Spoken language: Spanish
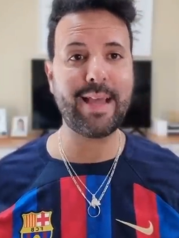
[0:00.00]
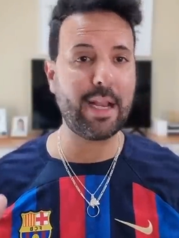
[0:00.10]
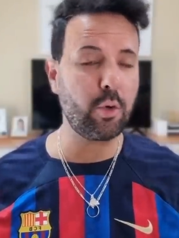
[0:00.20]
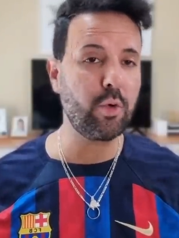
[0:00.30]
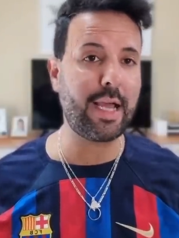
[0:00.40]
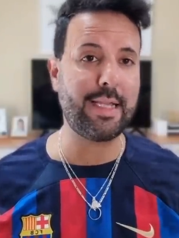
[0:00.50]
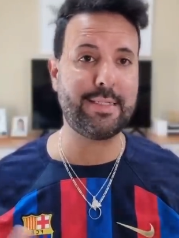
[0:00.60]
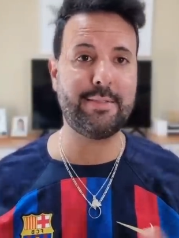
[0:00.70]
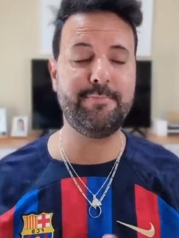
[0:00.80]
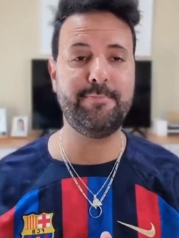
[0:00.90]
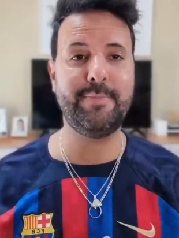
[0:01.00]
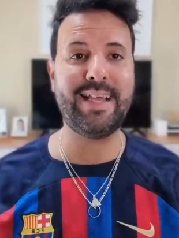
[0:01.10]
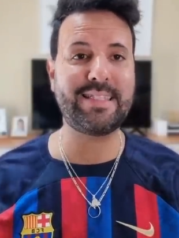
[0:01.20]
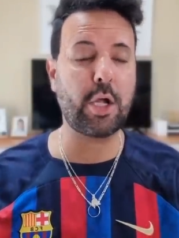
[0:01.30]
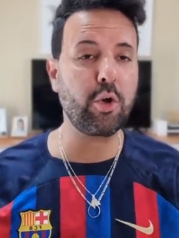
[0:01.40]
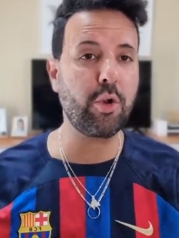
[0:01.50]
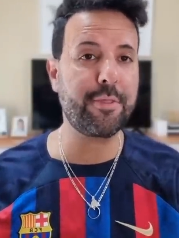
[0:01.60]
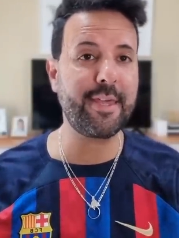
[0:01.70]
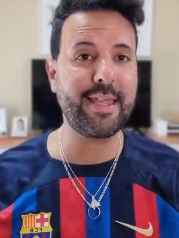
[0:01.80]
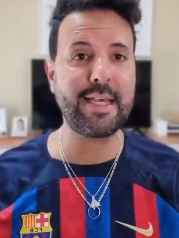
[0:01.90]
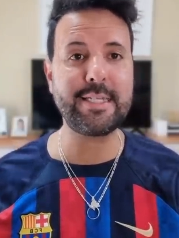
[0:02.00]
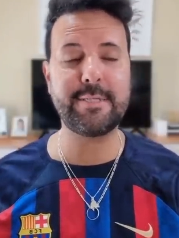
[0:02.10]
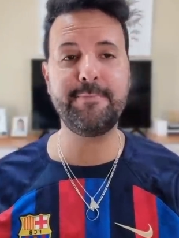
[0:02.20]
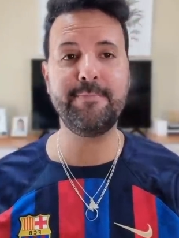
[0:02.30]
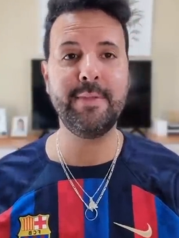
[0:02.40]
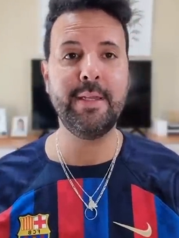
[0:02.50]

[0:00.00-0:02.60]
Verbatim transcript: algunas hasta conocidas,